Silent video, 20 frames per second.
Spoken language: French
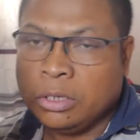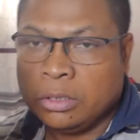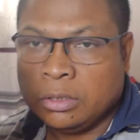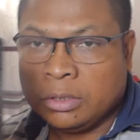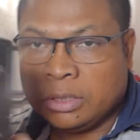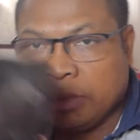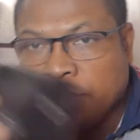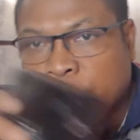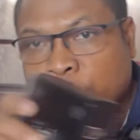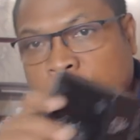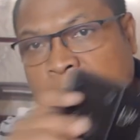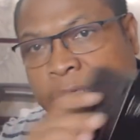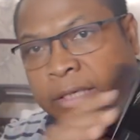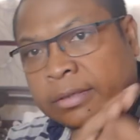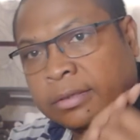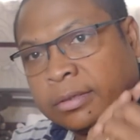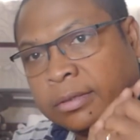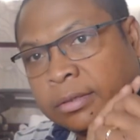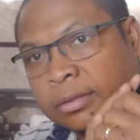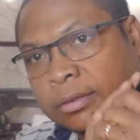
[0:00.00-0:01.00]
si vous
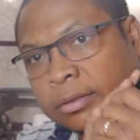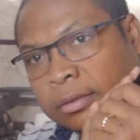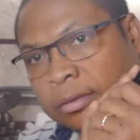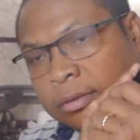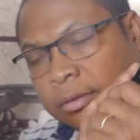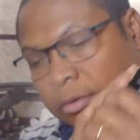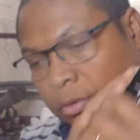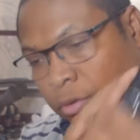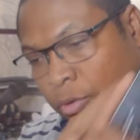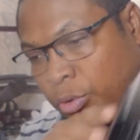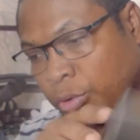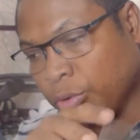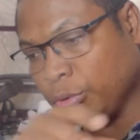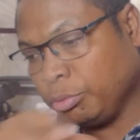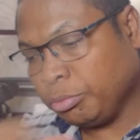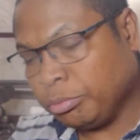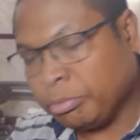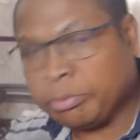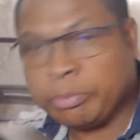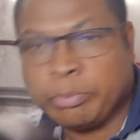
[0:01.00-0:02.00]
êtes dans
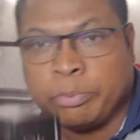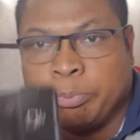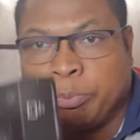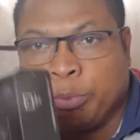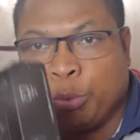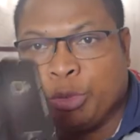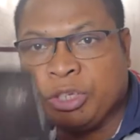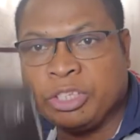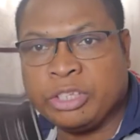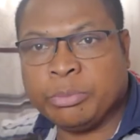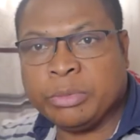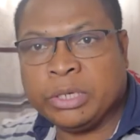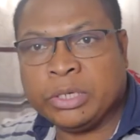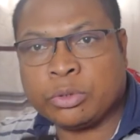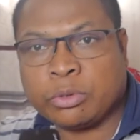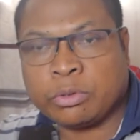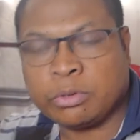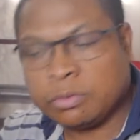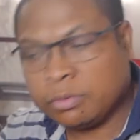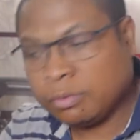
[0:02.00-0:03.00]
une petite
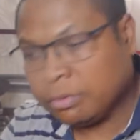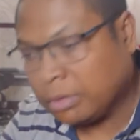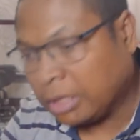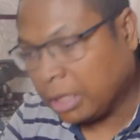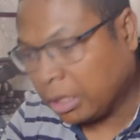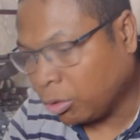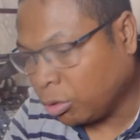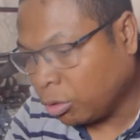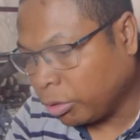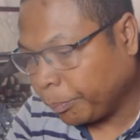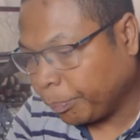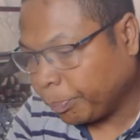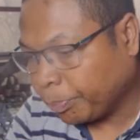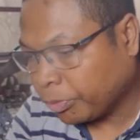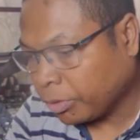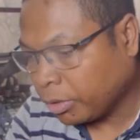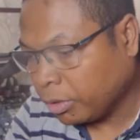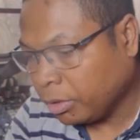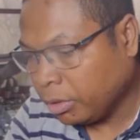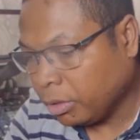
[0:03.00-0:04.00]
maison, d'accord
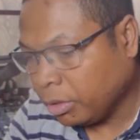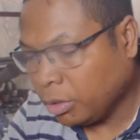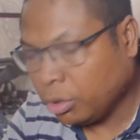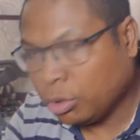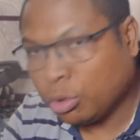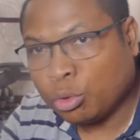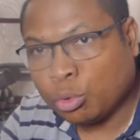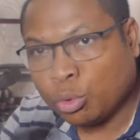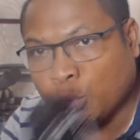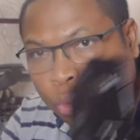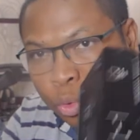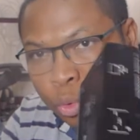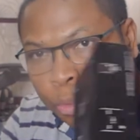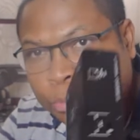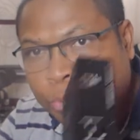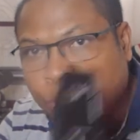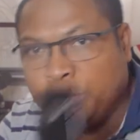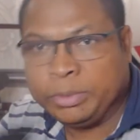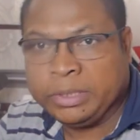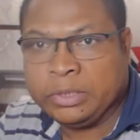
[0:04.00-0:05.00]

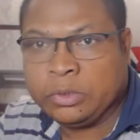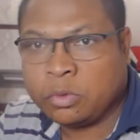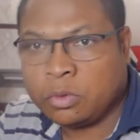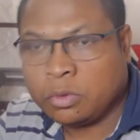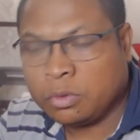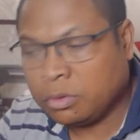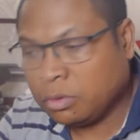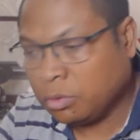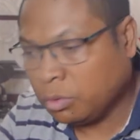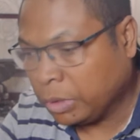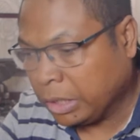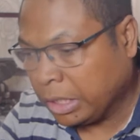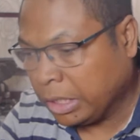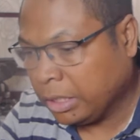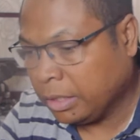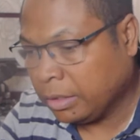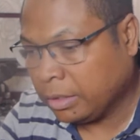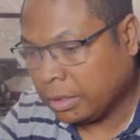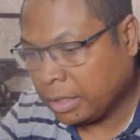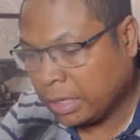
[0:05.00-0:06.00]
Groupe de maison, ok
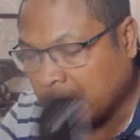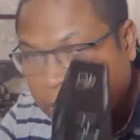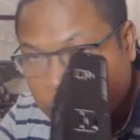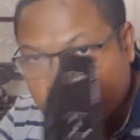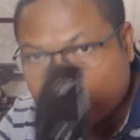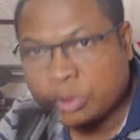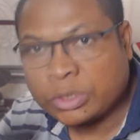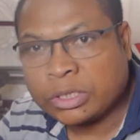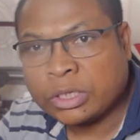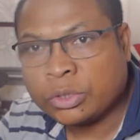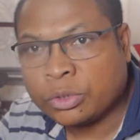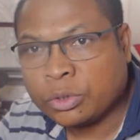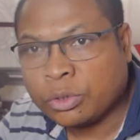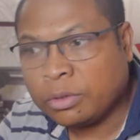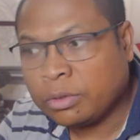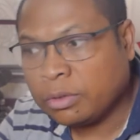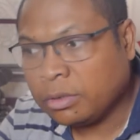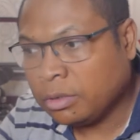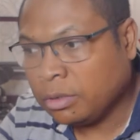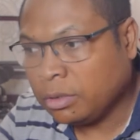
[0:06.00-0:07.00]

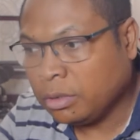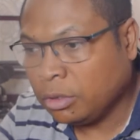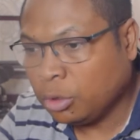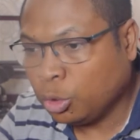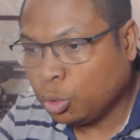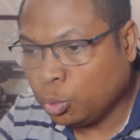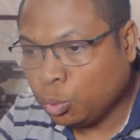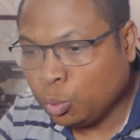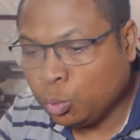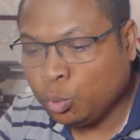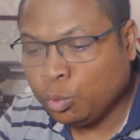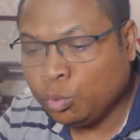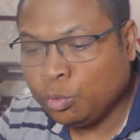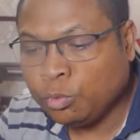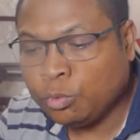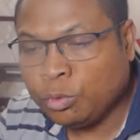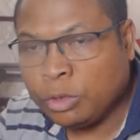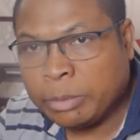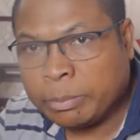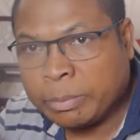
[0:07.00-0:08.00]
Association, où
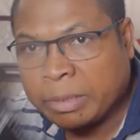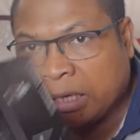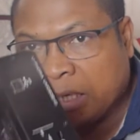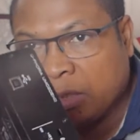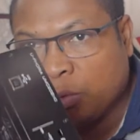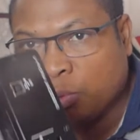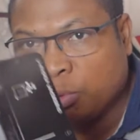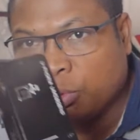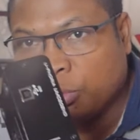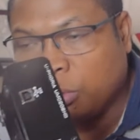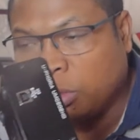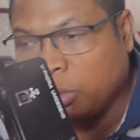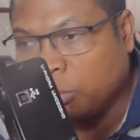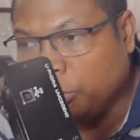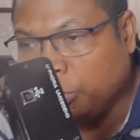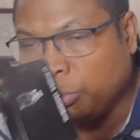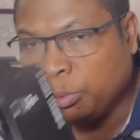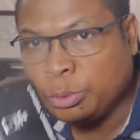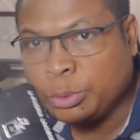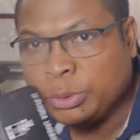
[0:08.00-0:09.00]
vous voulez parler tout seul, un
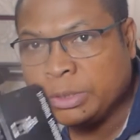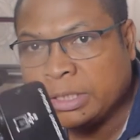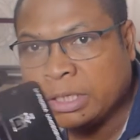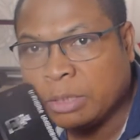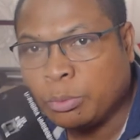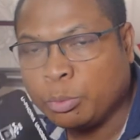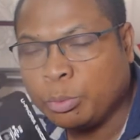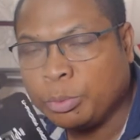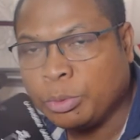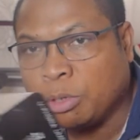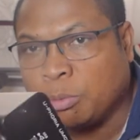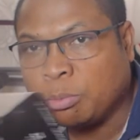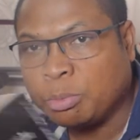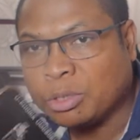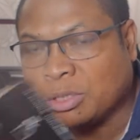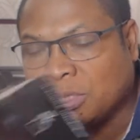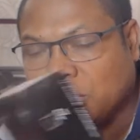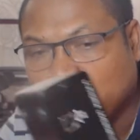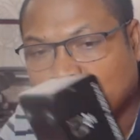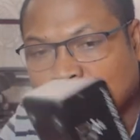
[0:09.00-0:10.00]
musicien, peu
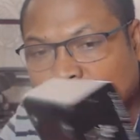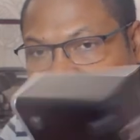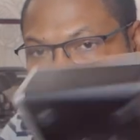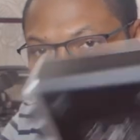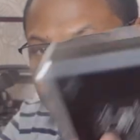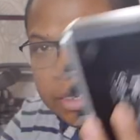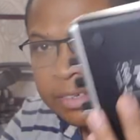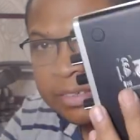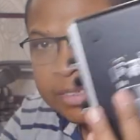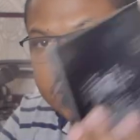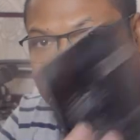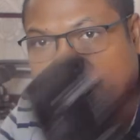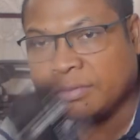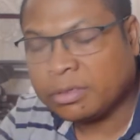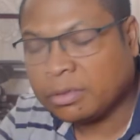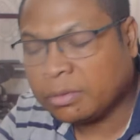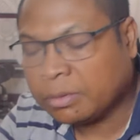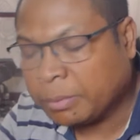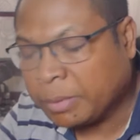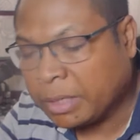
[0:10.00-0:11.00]
importe, le musicien, ils savent
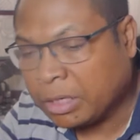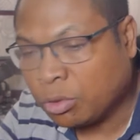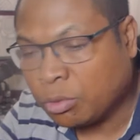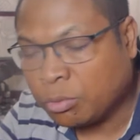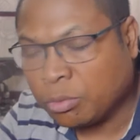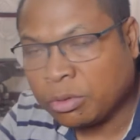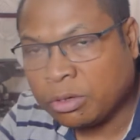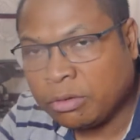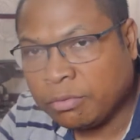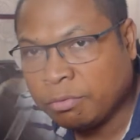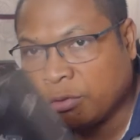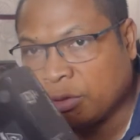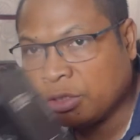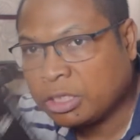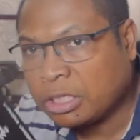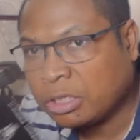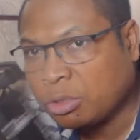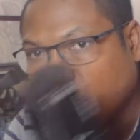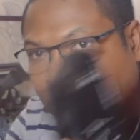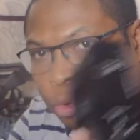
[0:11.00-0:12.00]
bien comment ils font
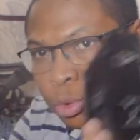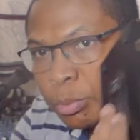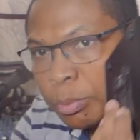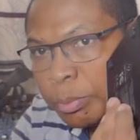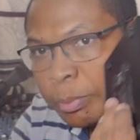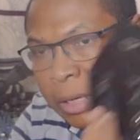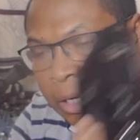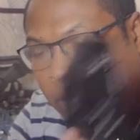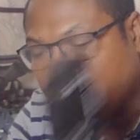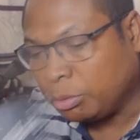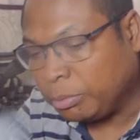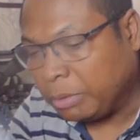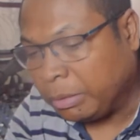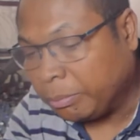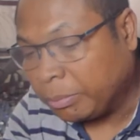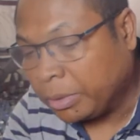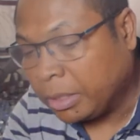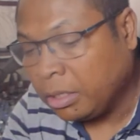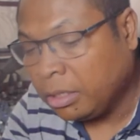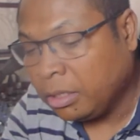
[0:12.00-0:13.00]
déjà, donc je ne parle
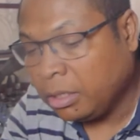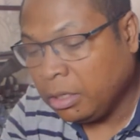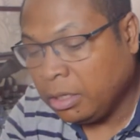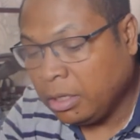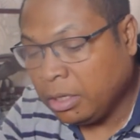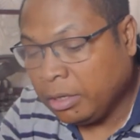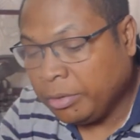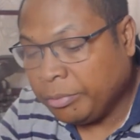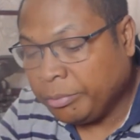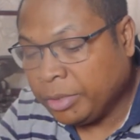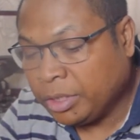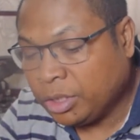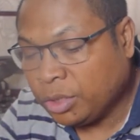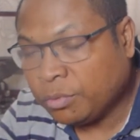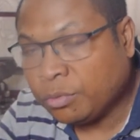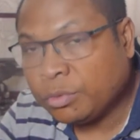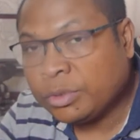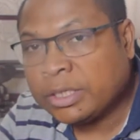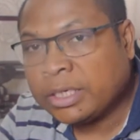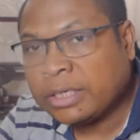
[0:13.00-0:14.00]
même pas. Mais si
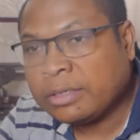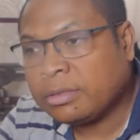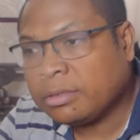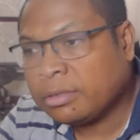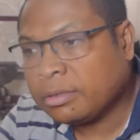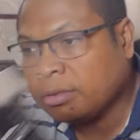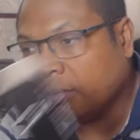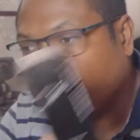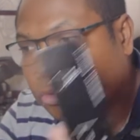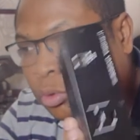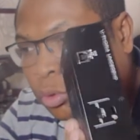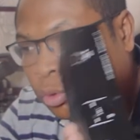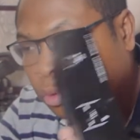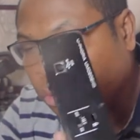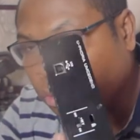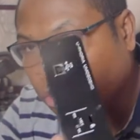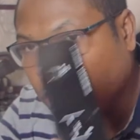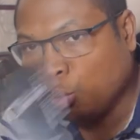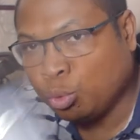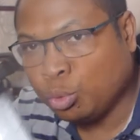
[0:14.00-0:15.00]
vous êtes dans
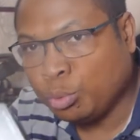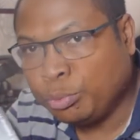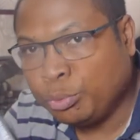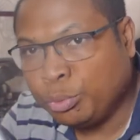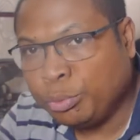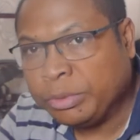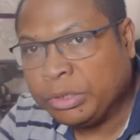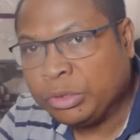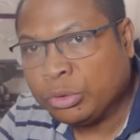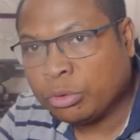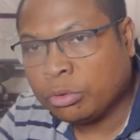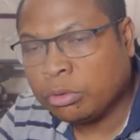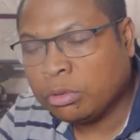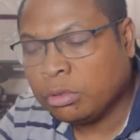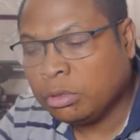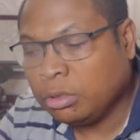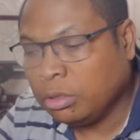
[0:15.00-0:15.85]
une groupe de maison,